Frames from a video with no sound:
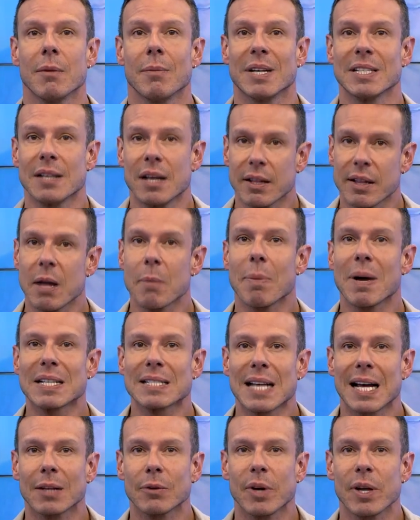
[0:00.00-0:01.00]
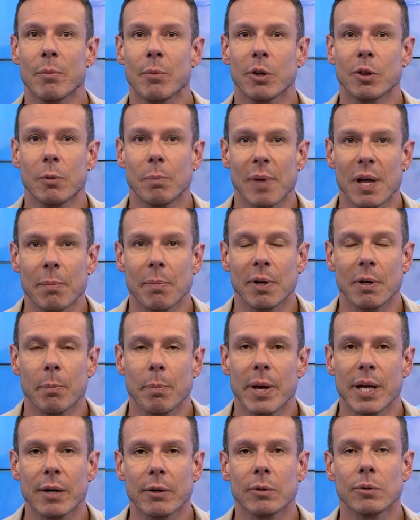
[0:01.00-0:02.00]
Mas ele tem passado aí muito bem pelo
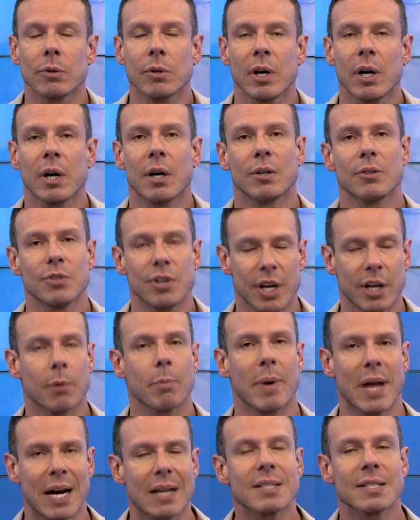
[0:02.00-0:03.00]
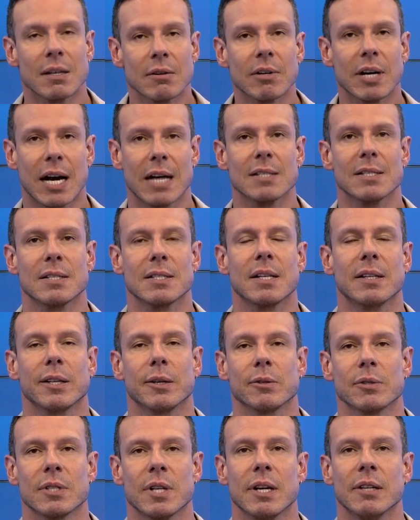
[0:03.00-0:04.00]
período de recuperação, graças a
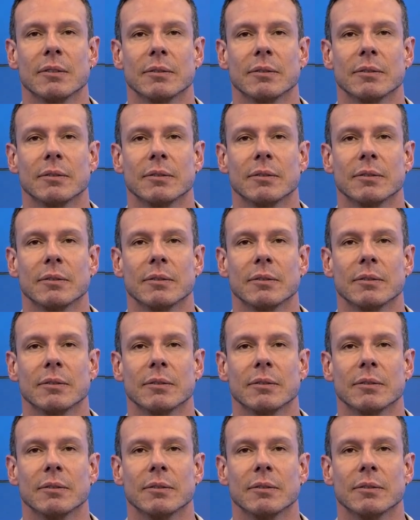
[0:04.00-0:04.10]
Deus. Verdade,